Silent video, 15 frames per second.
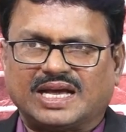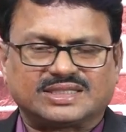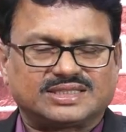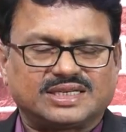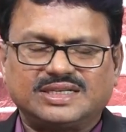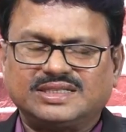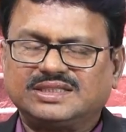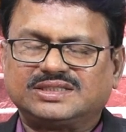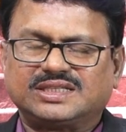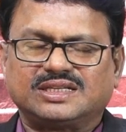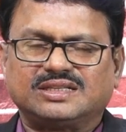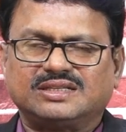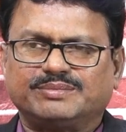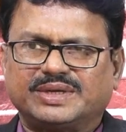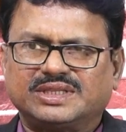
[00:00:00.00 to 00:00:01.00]
అసహజ
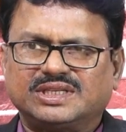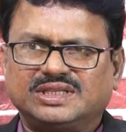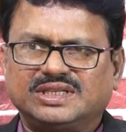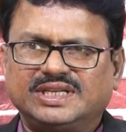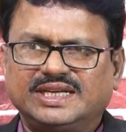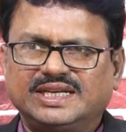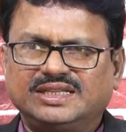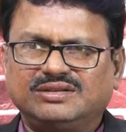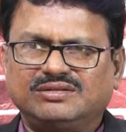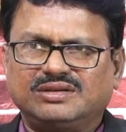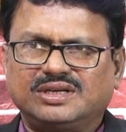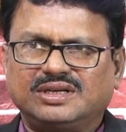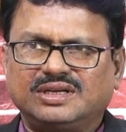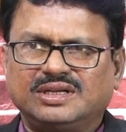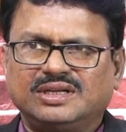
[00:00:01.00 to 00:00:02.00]
పద్ధతిని ఏది
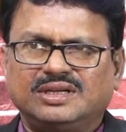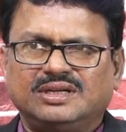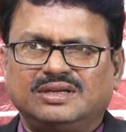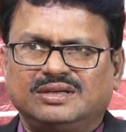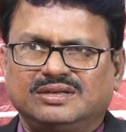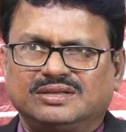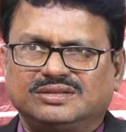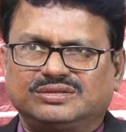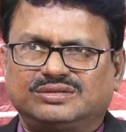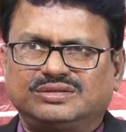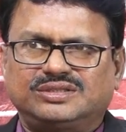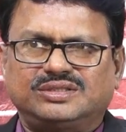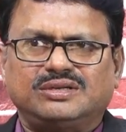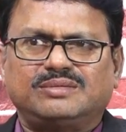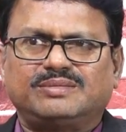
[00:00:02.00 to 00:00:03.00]
కూడా
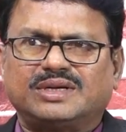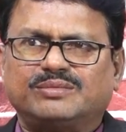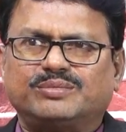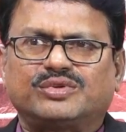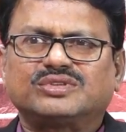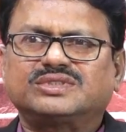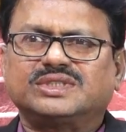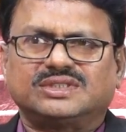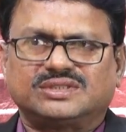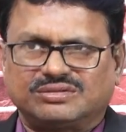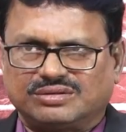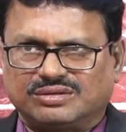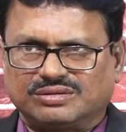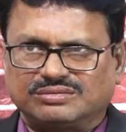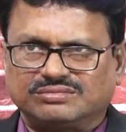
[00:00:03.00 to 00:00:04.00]
సృష్టిలో మనం
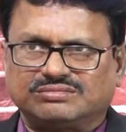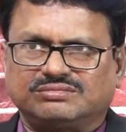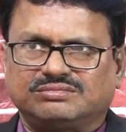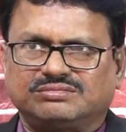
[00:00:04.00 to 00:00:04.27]
ప్రోత్సహించకూడదు